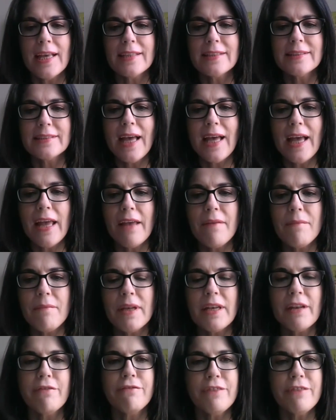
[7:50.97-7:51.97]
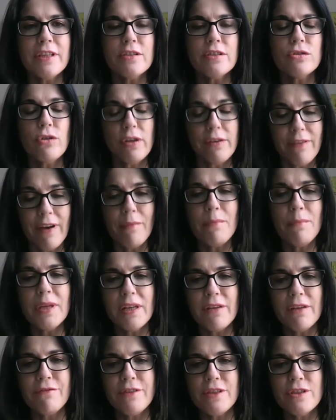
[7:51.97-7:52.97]
está en beneficio y va en
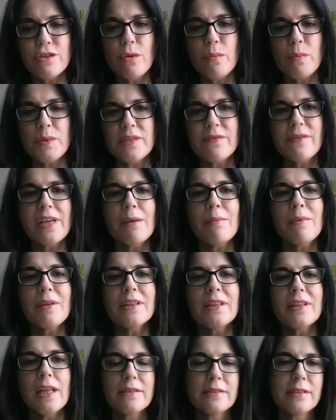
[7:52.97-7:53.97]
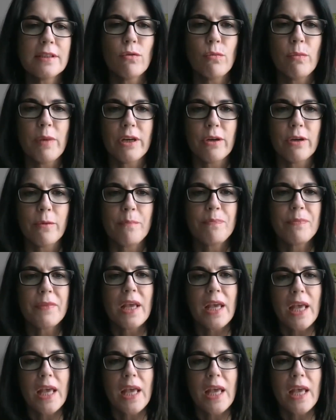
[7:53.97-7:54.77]
beneficio específicamente del ser humano.